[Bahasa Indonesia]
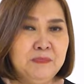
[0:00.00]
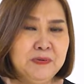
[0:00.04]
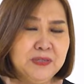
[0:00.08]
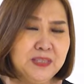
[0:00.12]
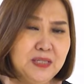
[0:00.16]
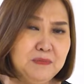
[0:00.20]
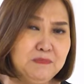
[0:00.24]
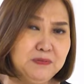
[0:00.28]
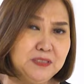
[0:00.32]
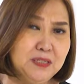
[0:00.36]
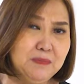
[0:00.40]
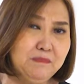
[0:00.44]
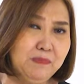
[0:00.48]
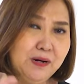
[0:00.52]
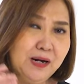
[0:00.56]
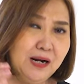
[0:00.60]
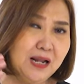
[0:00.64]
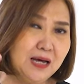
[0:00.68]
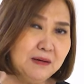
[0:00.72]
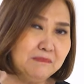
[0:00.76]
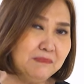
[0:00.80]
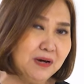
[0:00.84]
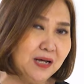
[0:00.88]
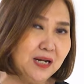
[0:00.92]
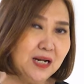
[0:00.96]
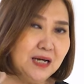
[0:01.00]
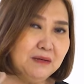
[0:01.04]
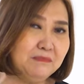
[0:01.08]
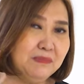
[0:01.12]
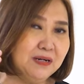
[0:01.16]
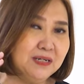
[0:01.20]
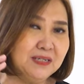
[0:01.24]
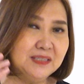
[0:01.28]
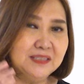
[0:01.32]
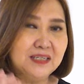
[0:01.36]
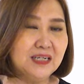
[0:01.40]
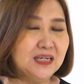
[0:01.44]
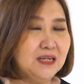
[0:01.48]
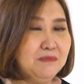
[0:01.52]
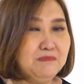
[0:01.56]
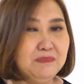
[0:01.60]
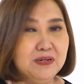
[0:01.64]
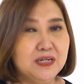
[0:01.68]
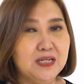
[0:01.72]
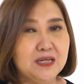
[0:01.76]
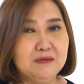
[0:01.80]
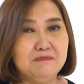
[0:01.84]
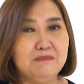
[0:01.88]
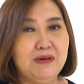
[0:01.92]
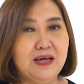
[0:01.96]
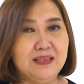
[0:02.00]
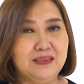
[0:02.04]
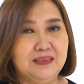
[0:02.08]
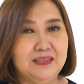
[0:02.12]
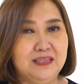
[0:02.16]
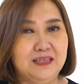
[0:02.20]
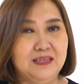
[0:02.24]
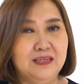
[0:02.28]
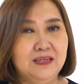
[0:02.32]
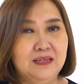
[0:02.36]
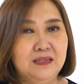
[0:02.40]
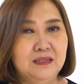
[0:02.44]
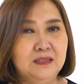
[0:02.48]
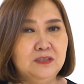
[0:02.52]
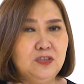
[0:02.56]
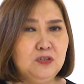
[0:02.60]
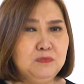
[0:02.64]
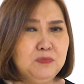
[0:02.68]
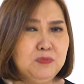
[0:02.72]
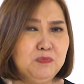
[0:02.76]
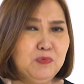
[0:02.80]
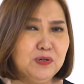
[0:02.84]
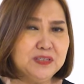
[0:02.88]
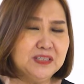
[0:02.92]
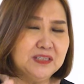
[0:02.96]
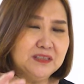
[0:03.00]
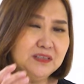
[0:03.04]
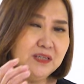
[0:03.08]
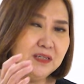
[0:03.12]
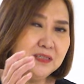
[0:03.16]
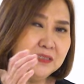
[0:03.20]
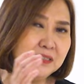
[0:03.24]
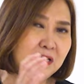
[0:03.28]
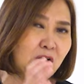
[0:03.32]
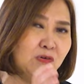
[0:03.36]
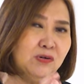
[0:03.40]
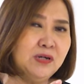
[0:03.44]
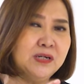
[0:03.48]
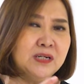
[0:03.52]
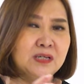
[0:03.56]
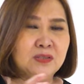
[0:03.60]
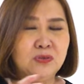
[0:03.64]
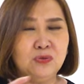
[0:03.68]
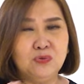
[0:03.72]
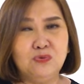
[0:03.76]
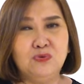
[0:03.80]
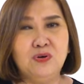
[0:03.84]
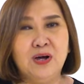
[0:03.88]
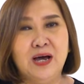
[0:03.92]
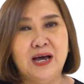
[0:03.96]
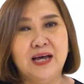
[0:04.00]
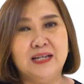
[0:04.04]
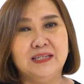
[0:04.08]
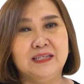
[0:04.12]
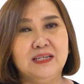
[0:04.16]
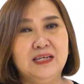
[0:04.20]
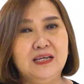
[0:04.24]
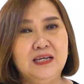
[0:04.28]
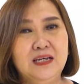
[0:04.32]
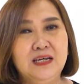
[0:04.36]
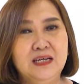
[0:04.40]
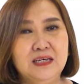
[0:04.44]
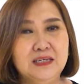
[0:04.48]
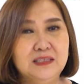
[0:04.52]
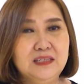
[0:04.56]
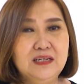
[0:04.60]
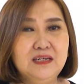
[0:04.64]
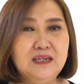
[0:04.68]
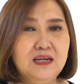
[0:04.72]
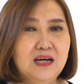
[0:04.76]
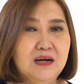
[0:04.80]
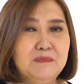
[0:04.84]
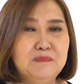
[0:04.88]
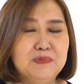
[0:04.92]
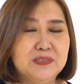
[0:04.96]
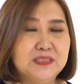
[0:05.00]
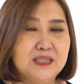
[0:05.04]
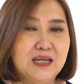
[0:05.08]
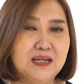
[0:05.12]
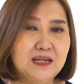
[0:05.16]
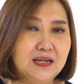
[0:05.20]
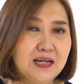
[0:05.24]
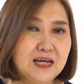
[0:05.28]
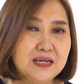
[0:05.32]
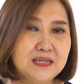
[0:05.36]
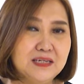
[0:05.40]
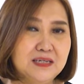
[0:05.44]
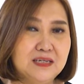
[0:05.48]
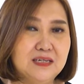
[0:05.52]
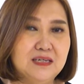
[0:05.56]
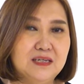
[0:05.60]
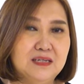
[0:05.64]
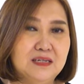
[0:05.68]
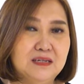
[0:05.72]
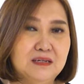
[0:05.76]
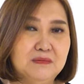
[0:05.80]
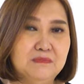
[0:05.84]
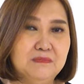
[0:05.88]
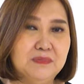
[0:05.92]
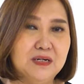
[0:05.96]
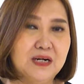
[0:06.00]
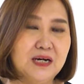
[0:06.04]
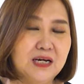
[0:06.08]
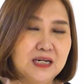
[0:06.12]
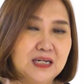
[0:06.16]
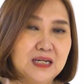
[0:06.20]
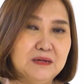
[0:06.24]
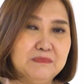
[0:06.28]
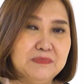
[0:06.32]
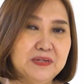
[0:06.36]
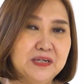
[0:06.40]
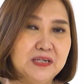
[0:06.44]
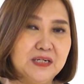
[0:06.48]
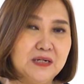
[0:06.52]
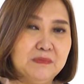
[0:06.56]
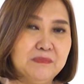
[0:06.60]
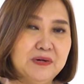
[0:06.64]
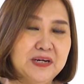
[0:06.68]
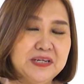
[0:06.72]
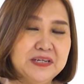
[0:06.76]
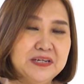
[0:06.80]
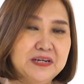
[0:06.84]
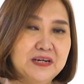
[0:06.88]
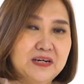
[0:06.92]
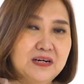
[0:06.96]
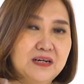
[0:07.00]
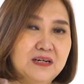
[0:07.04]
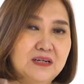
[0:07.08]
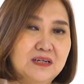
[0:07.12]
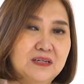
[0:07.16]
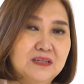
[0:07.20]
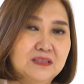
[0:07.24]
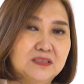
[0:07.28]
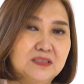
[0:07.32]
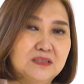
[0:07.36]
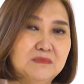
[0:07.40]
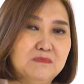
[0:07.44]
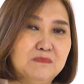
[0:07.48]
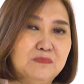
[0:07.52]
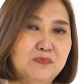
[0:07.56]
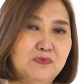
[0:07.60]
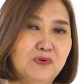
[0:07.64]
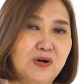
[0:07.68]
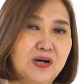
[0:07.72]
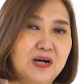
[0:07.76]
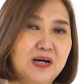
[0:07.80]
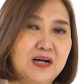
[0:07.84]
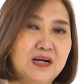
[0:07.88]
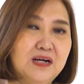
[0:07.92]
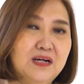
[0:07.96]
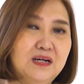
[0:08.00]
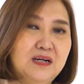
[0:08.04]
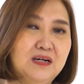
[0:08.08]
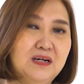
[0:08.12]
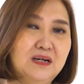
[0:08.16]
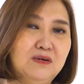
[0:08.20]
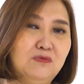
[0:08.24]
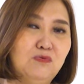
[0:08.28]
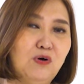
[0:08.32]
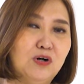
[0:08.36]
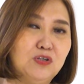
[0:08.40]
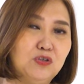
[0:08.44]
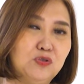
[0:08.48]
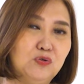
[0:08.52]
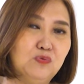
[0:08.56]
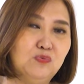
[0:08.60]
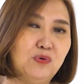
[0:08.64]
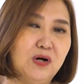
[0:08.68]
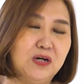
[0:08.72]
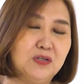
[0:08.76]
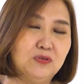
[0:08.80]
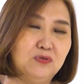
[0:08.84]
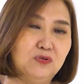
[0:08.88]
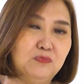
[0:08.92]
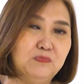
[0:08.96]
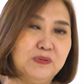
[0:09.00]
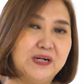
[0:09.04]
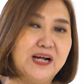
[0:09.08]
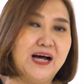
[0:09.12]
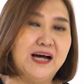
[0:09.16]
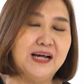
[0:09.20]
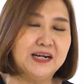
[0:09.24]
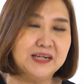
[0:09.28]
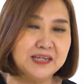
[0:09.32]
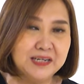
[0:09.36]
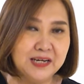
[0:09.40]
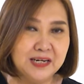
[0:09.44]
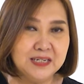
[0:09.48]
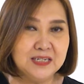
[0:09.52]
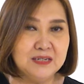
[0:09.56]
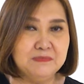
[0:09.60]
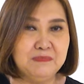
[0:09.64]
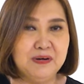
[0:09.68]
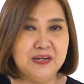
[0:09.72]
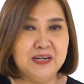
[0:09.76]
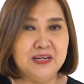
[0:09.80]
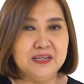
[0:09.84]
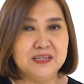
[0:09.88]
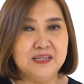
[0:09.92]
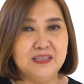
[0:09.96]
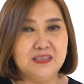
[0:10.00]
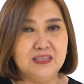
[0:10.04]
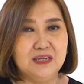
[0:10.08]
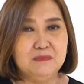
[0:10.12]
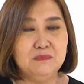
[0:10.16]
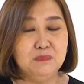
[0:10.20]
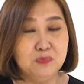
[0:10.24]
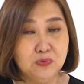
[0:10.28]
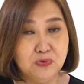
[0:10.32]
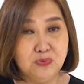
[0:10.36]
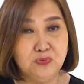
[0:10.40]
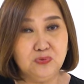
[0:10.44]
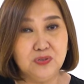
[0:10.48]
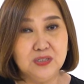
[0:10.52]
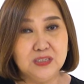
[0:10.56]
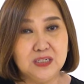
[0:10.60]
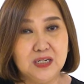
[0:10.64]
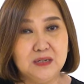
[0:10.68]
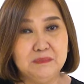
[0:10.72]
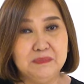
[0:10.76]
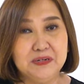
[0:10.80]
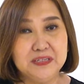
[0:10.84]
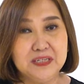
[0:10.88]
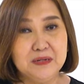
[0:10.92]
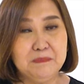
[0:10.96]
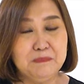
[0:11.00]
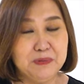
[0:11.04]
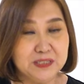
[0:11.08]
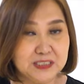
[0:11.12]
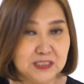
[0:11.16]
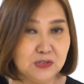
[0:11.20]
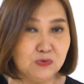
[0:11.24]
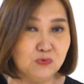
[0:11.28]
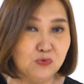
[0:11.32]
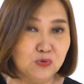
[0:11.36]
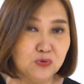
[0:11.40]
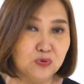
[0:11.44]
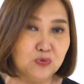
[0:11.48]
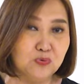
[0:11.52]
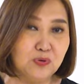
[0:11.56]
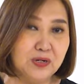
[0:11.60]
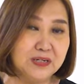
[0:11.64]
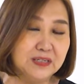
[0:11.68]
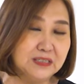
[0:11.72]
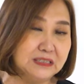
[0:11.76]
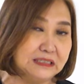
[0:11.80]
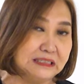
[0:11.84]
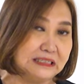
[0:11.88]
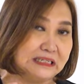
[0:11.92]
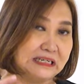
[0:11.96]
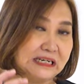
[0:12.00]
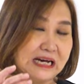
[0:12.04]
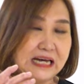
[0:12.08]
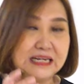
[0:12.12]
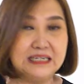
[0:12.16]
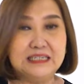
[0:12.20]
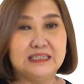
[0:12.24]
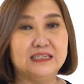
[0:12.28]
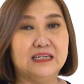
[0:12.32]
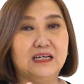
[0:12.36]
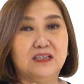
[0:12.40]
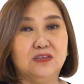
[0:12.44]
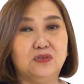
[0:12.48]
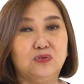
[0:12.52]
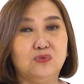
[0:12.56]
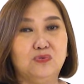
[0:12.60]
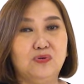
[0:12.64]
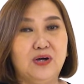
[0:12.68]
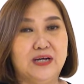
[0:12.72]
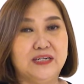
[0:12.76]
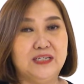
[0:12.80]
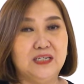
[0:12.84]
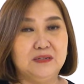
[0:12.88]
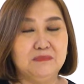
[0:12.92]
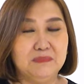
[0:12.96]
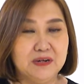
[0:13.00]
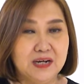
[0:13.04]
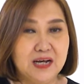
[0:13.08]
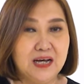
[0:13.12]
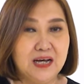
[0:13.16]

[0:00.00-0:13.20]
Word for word: Kita bisa berlama-lama di sana menikmati. Itu membuat kita jauh dari Tuhan kita nggak bisa lagi mengalami yang namanya sebuah waktu-waktu berharga di mana kita butuh yang namanya persekutuan dekat dengan Tuhan dan